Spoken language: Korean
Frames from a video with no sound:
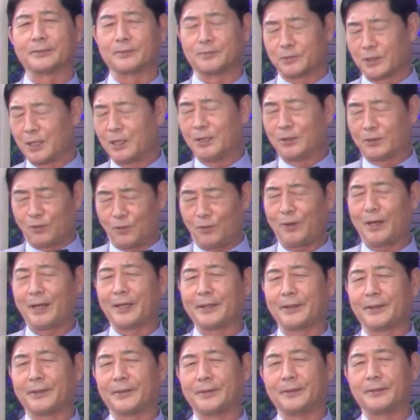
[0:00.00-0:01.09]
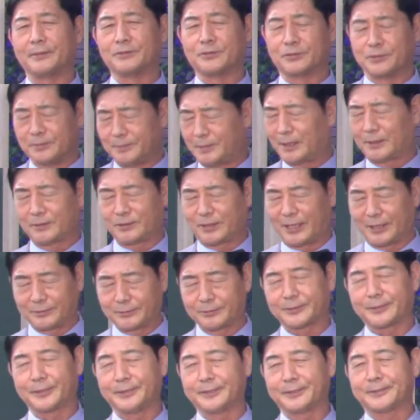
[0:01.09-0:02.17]
지금 또 가야 되고 줄 막 계속
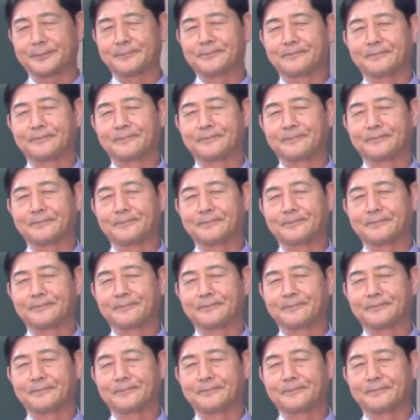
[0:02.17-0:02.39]
서 있어.